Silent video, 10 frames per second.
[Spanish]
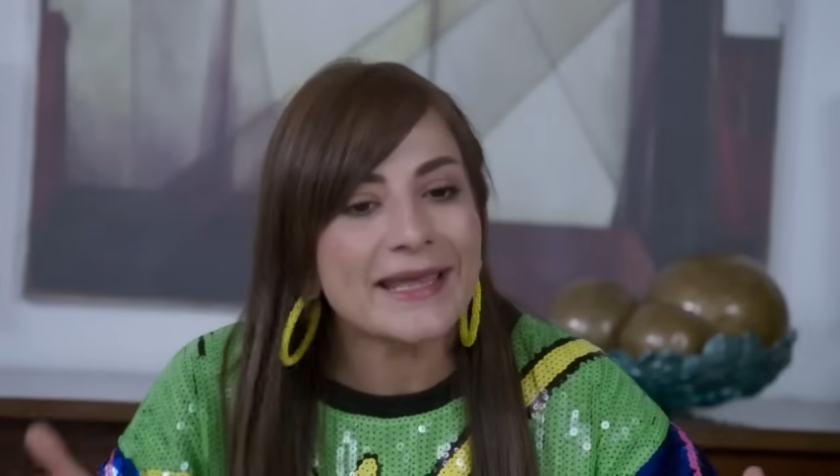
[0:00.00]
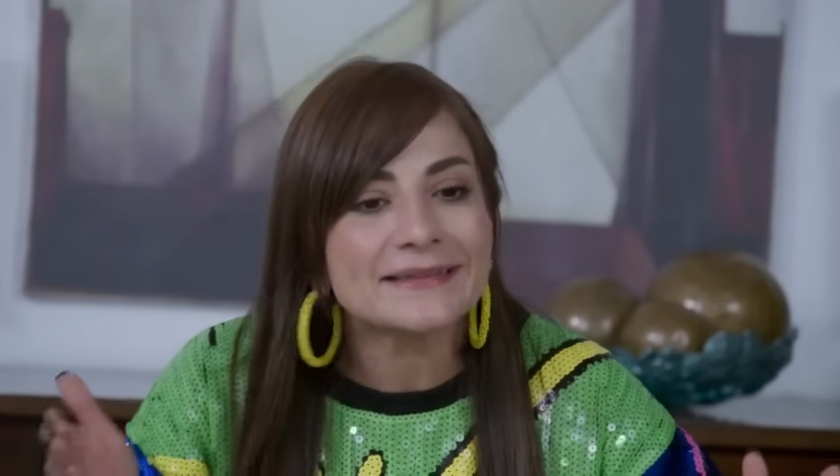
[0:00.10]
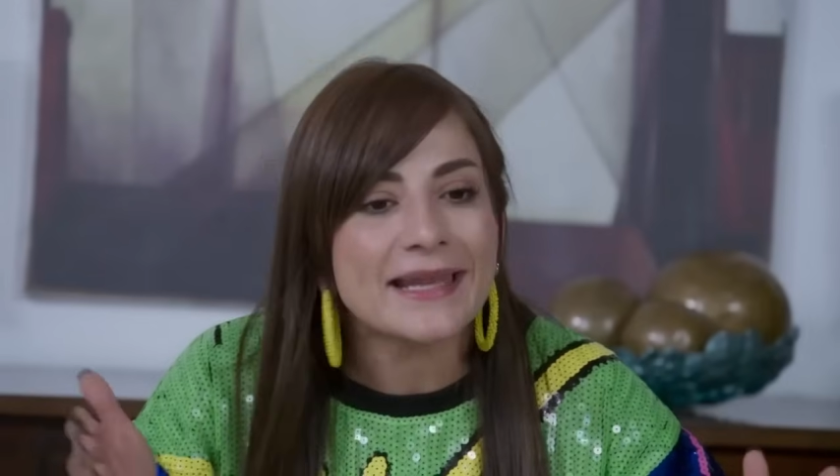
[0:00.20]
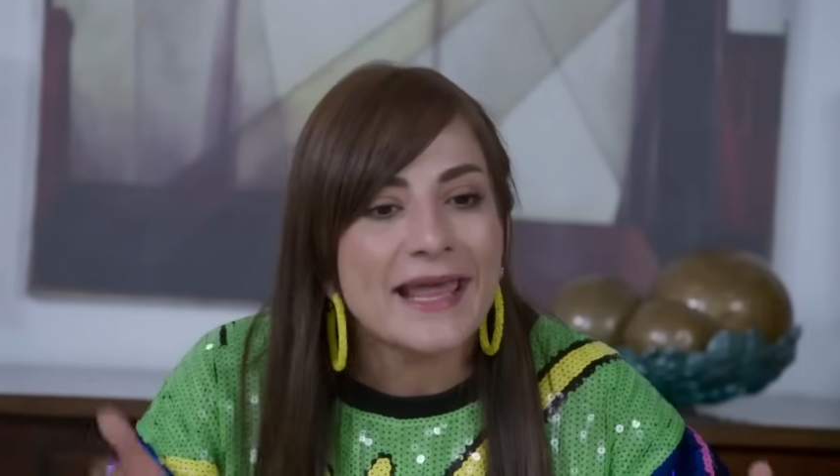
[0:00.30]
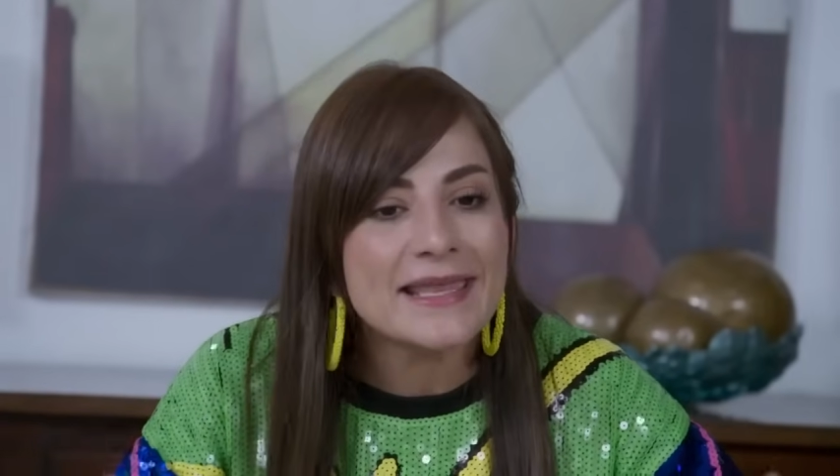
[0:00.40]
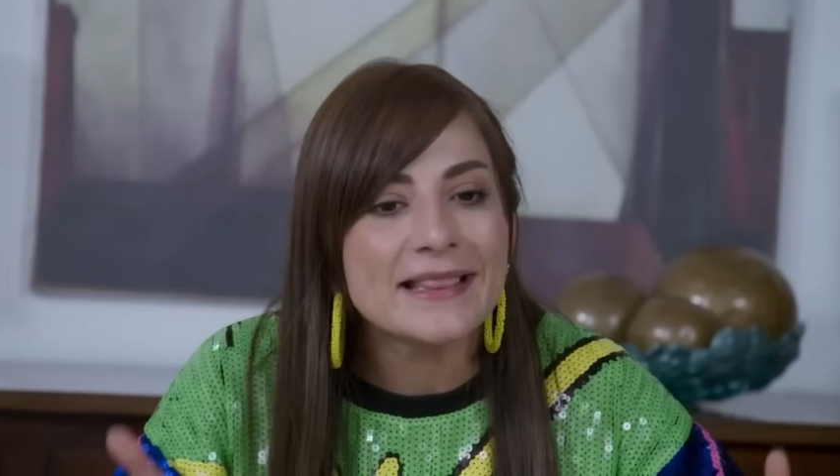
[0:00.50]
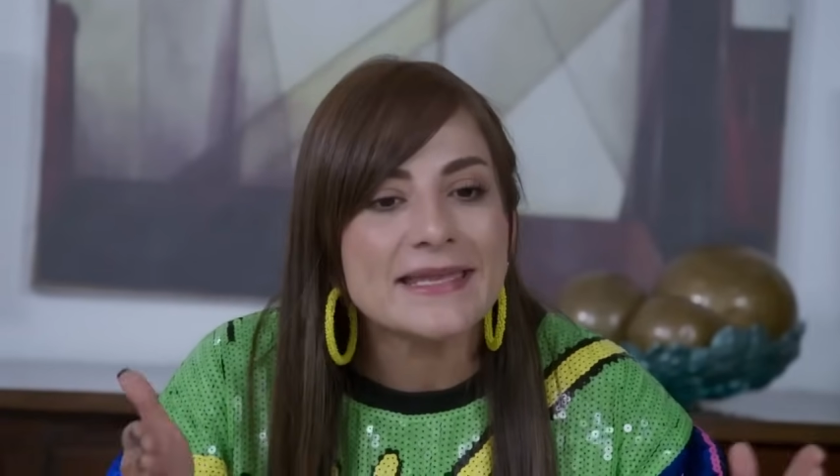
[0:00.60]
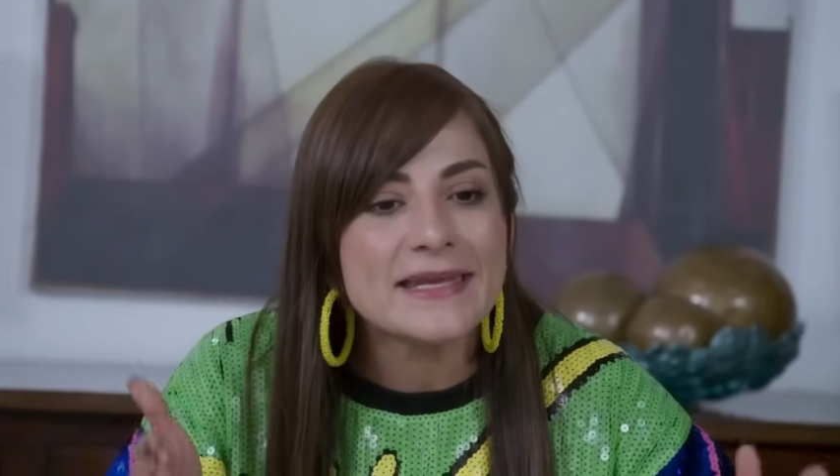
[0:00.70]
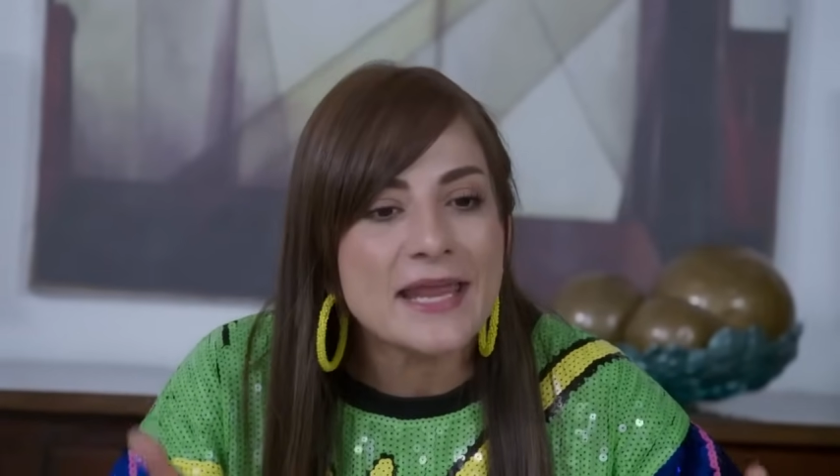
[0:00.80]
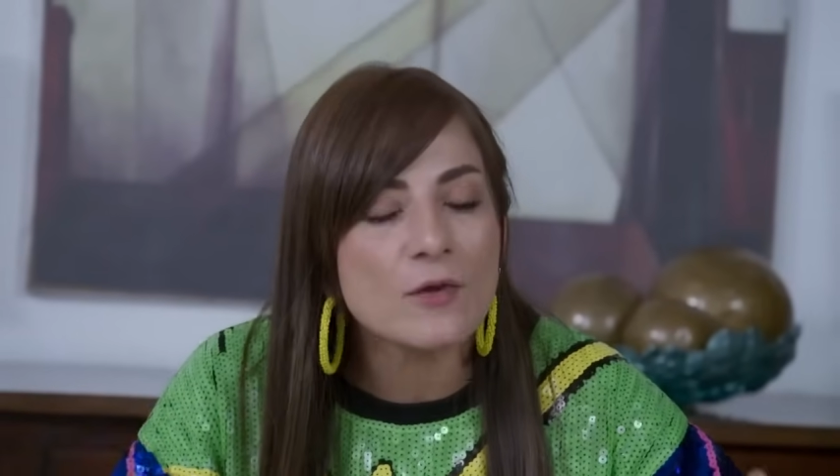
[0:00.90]
que trae el
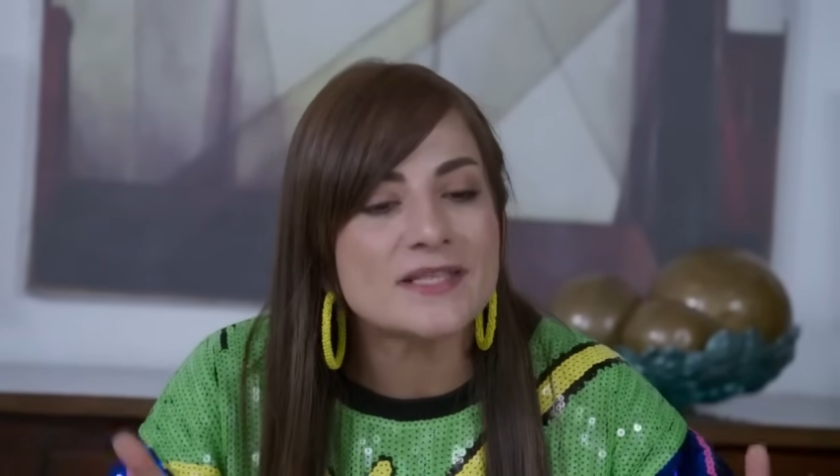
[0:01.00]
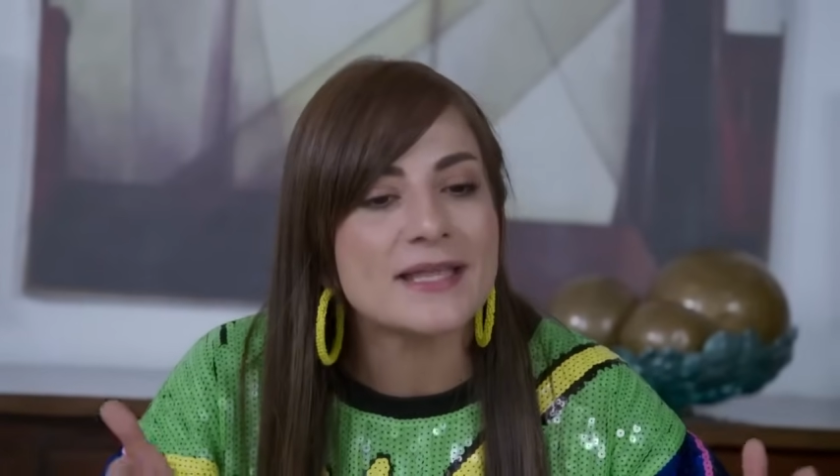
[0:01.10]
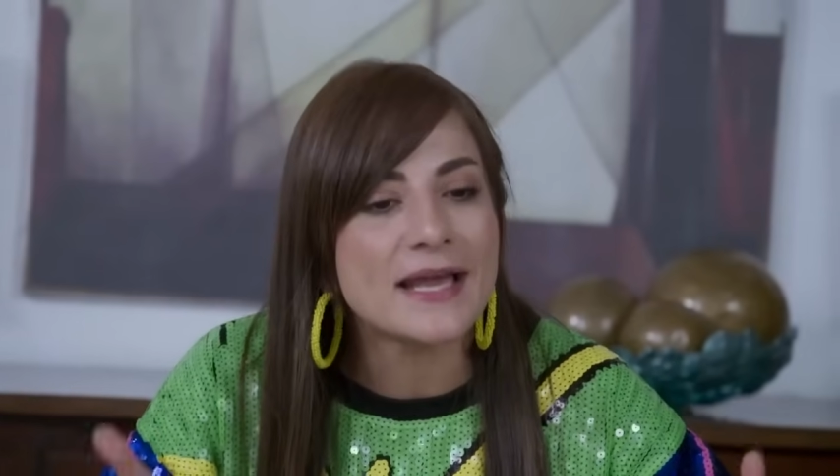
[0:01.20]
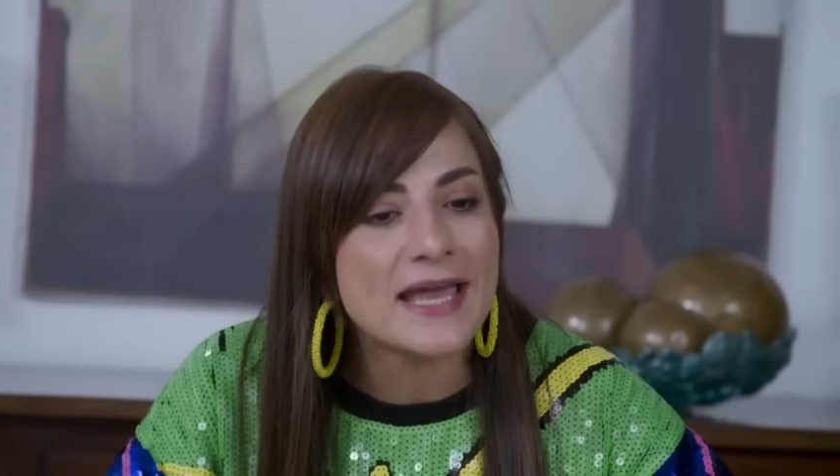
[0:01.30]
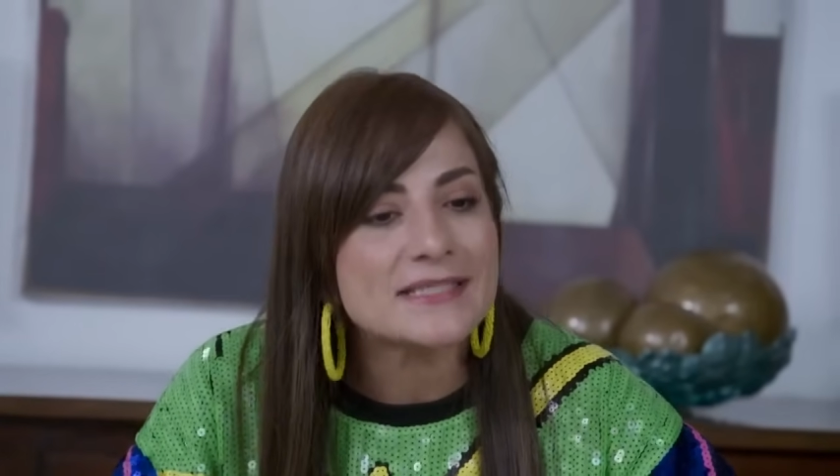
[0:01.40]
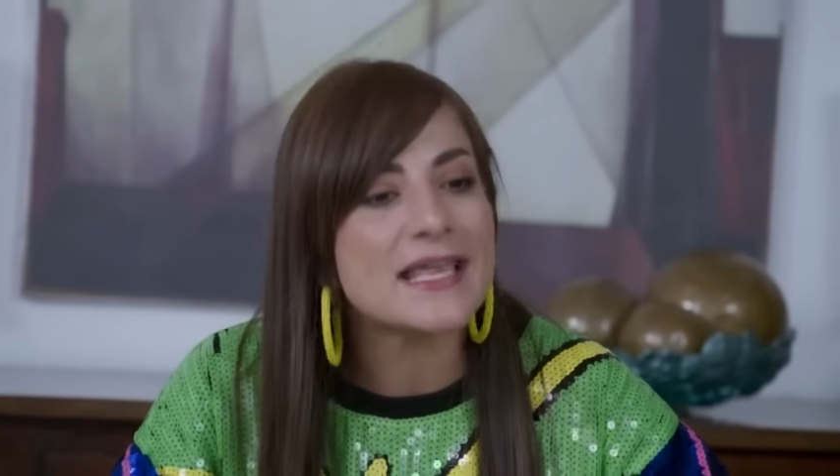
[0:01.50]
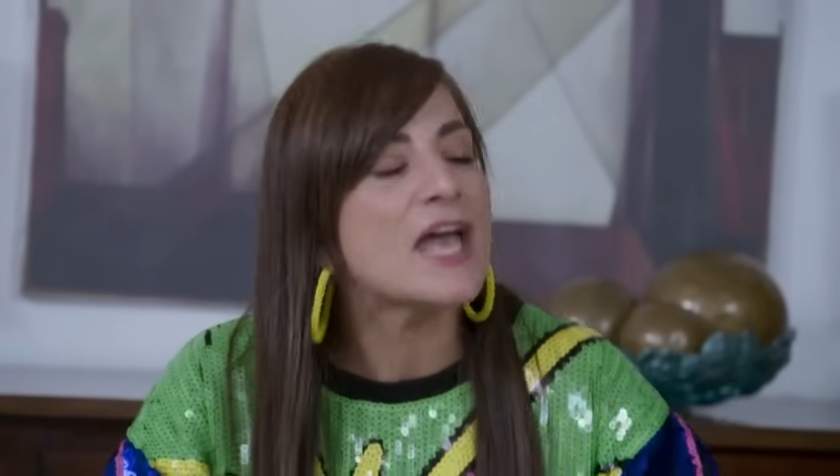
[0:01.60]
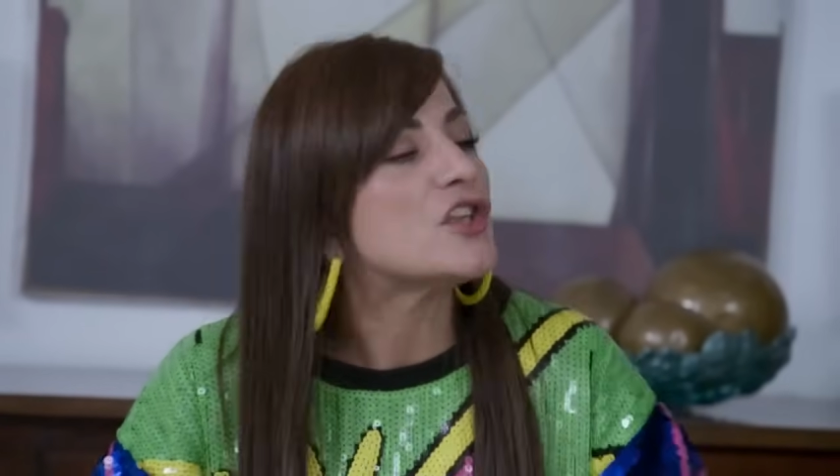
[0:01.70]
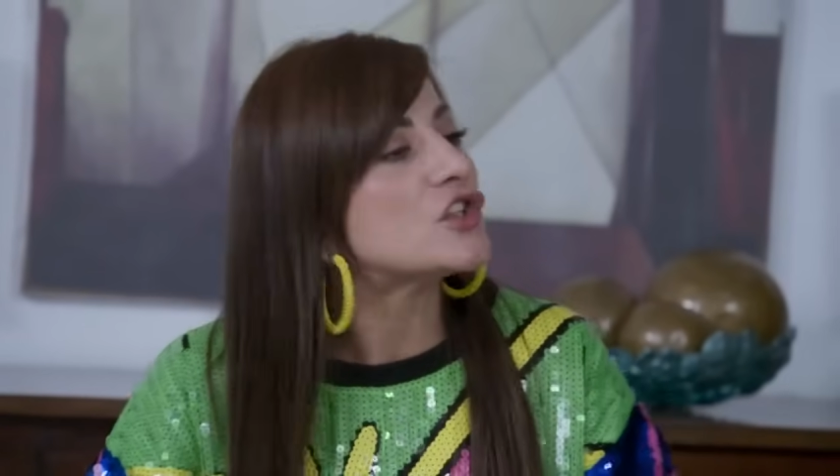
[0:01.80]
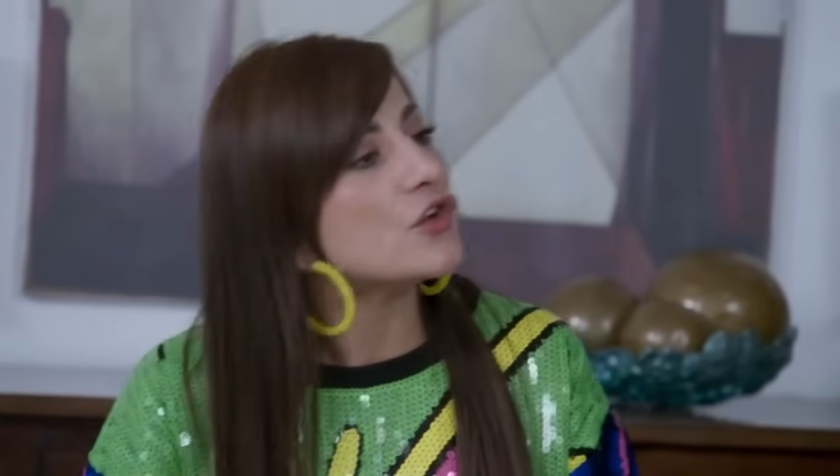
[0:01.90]
dinero a esta casa
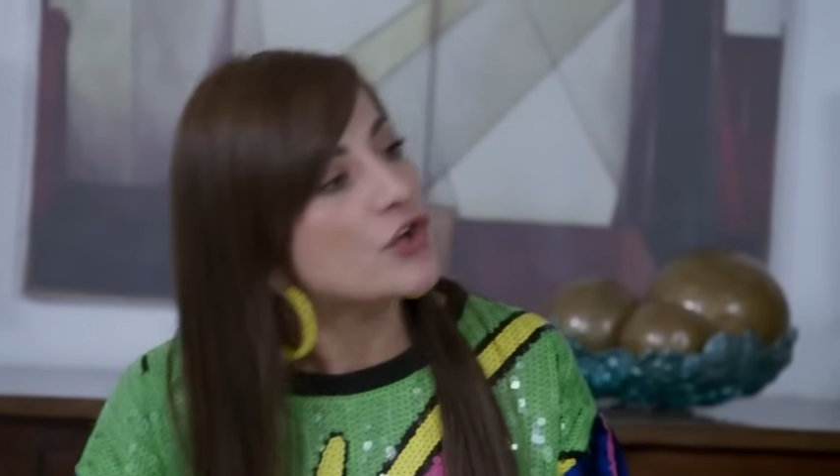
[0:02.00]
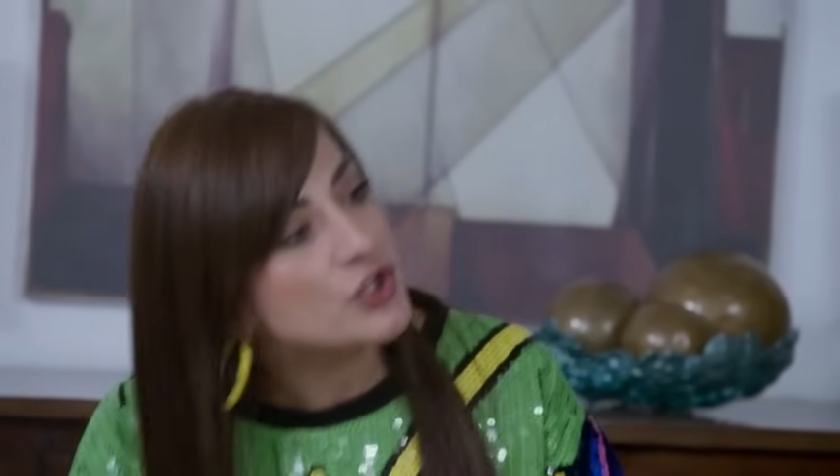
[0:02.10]
soy